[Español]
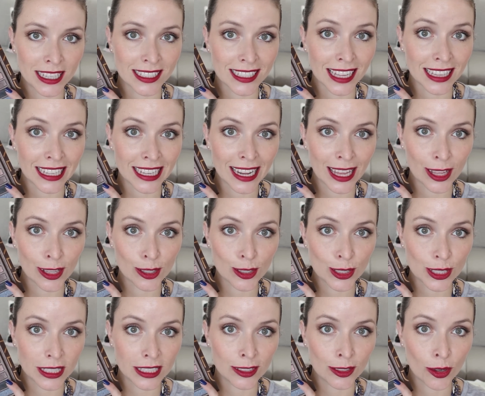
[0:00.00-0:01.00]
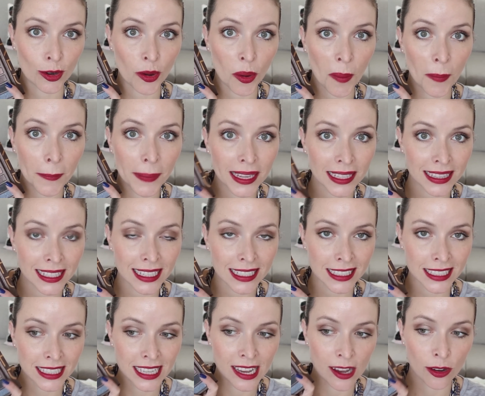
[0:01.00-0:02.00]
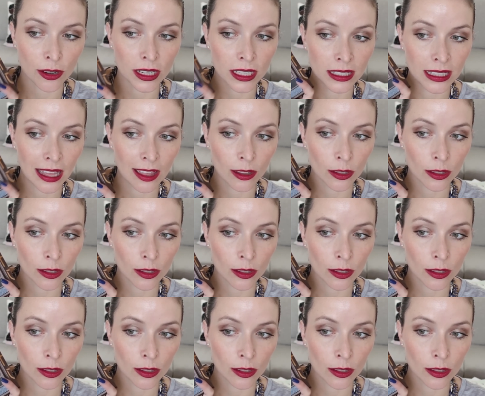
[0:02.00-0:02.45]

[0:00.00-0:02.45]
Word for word: satinados y tonos mate, así que con estas